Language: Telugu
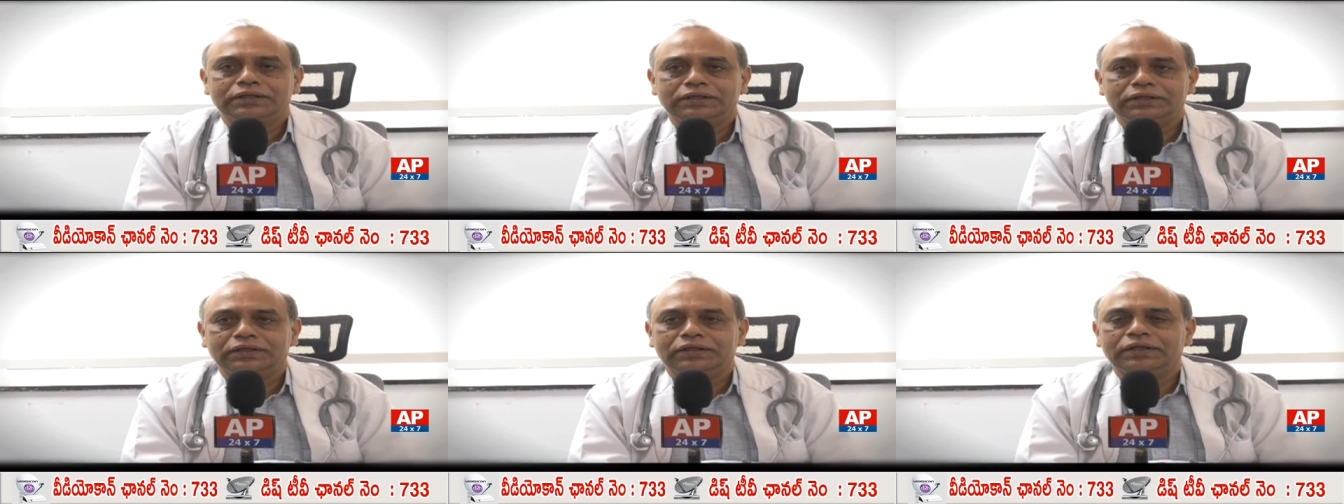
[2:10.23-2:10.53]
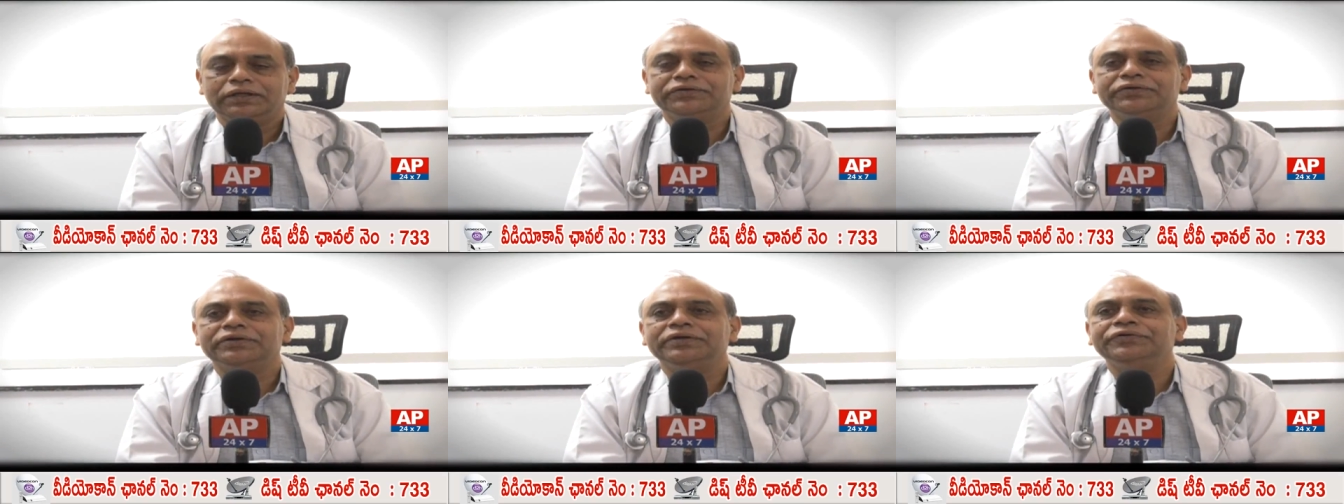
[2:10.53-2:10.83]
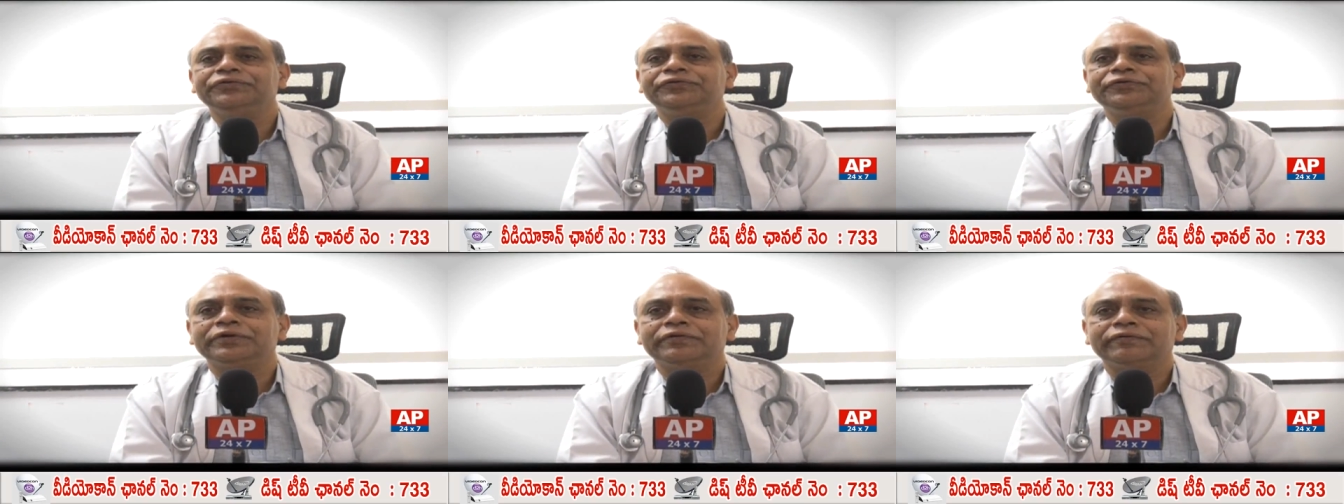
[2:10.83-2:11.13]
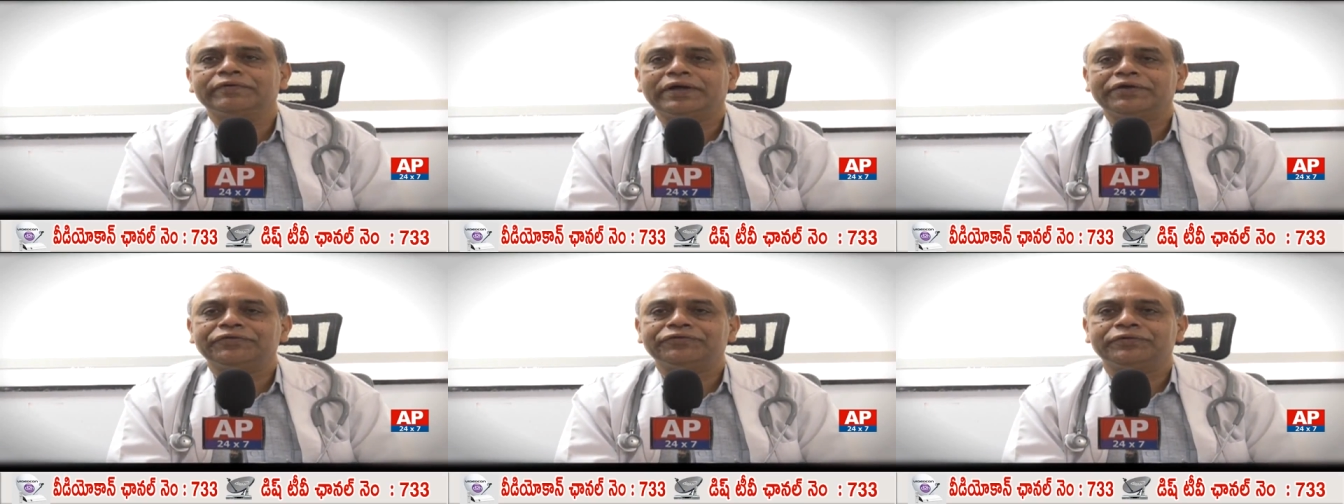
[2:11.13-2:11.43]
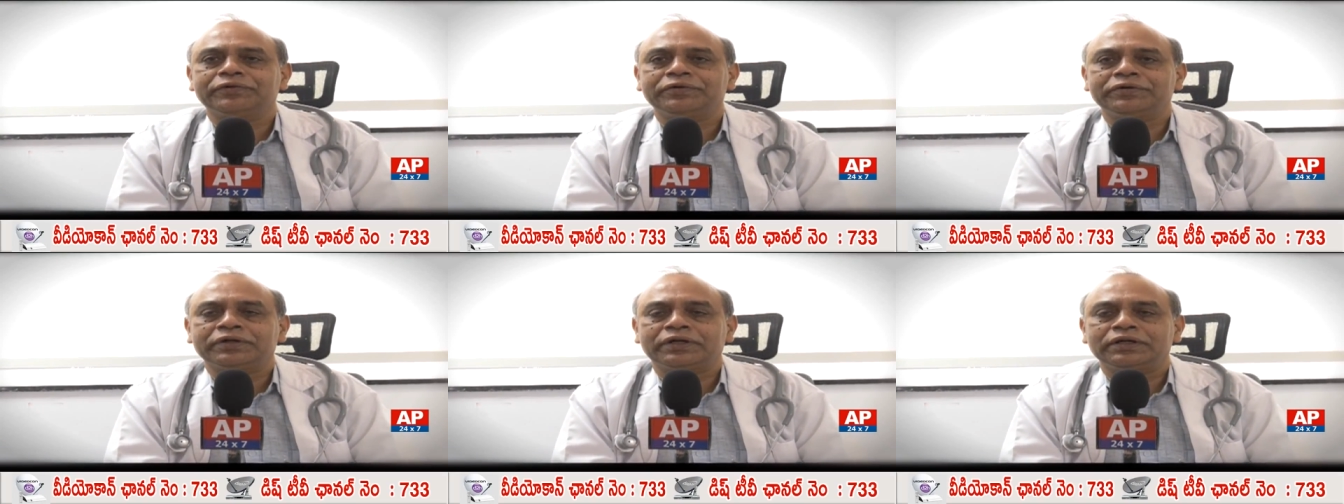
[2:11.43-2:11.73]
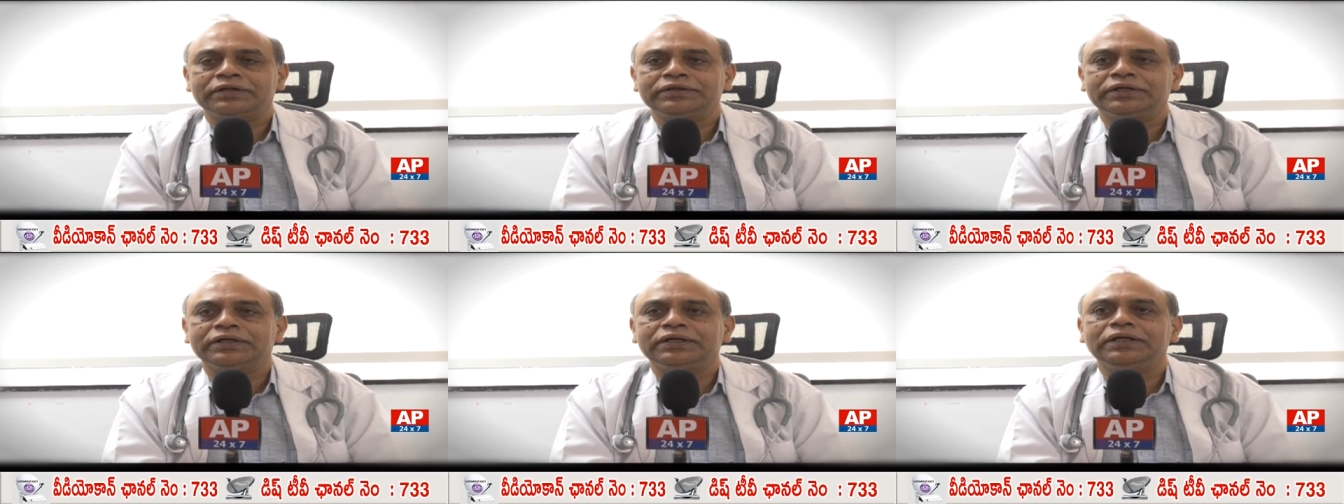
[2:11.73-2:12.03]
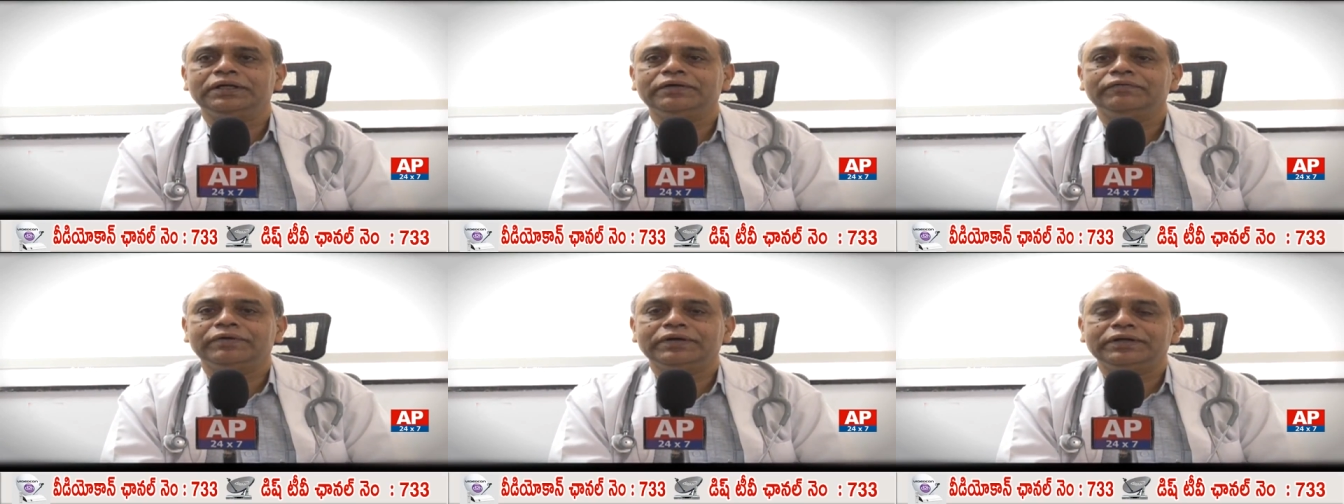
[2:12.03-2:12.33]
ఈ నేషనల్ ఇన్స్టిట్యూట్ ఆఫ్ గ్యాస్ట్రోంటాలజీ
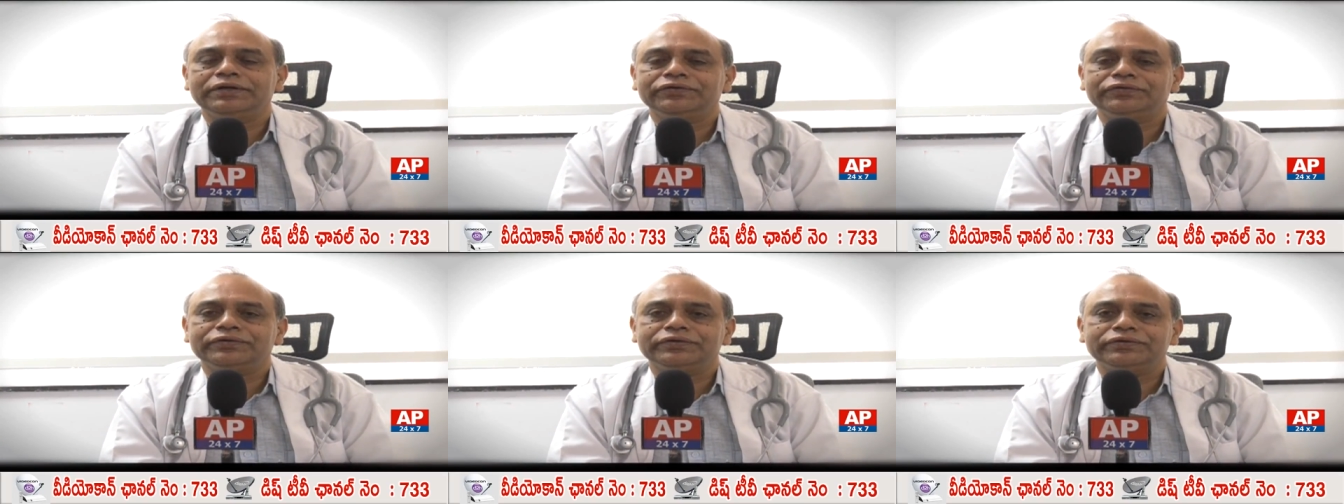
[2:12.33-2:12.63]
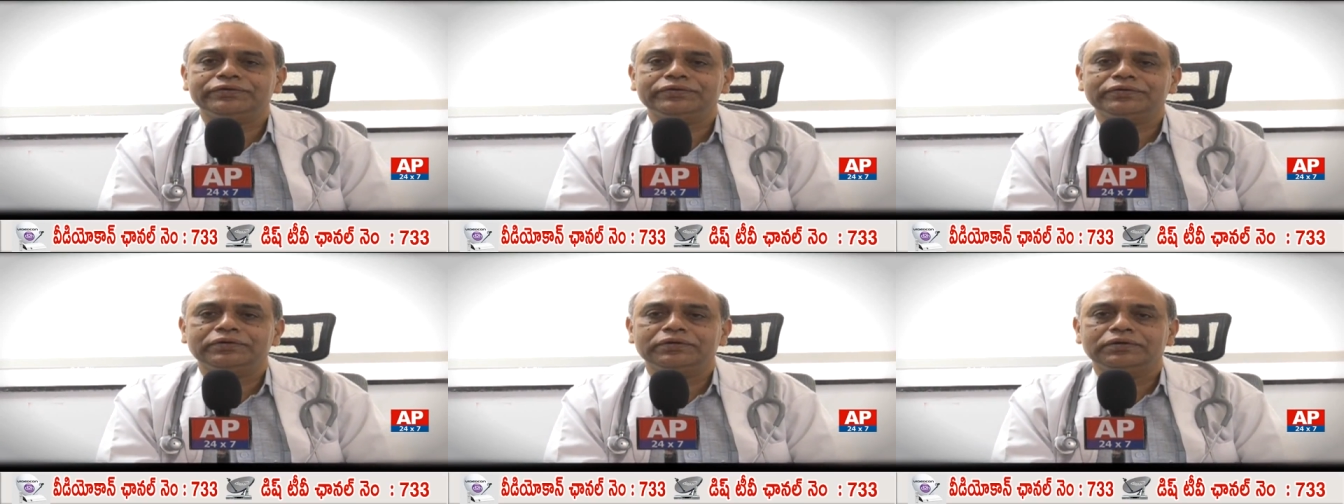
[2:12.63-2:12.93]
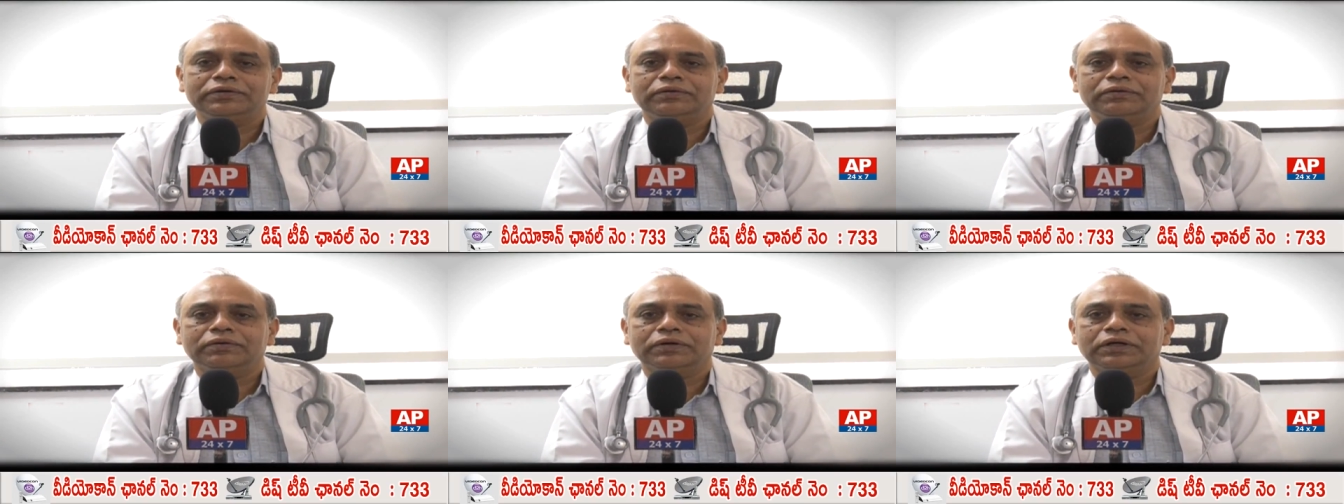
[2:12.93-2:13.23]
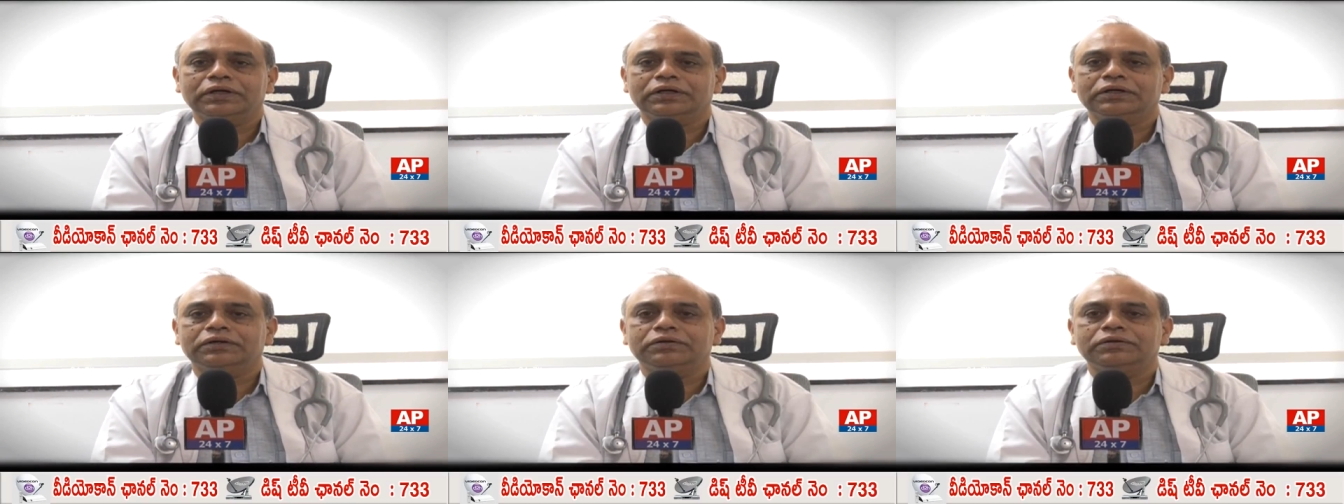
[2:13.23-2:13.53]
అండ్ లివర్ డిసీజ్ ఒక